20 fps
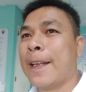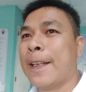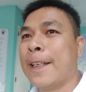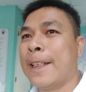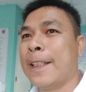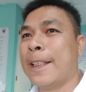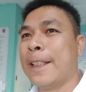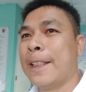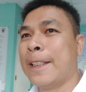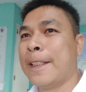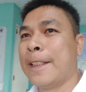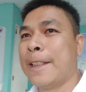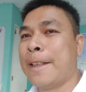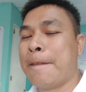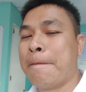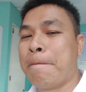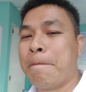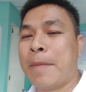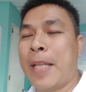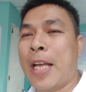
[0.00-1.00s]

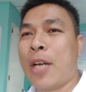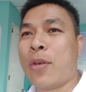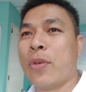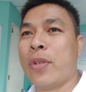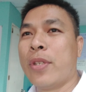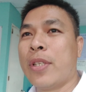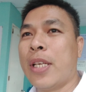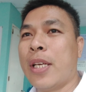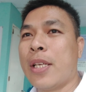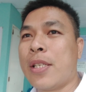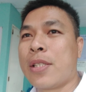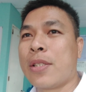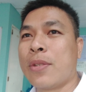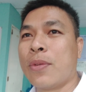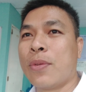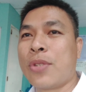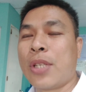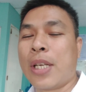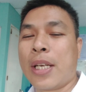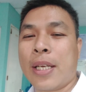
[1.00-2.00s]
uh, na ako'y guest
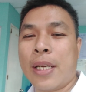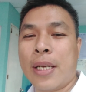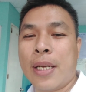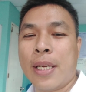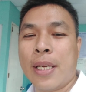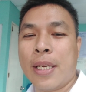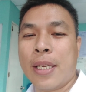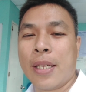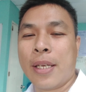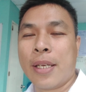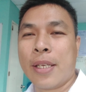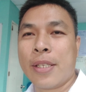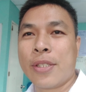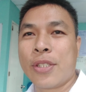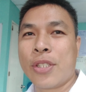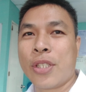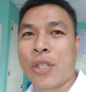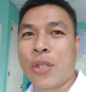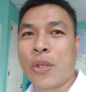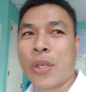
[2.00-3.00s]
usa ka
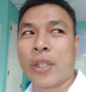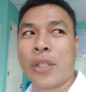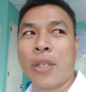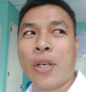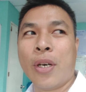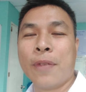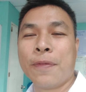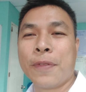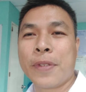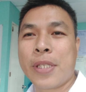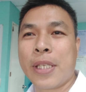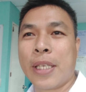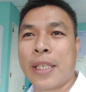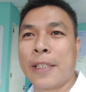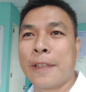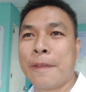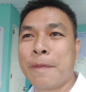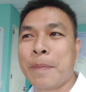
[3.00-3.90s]
security officer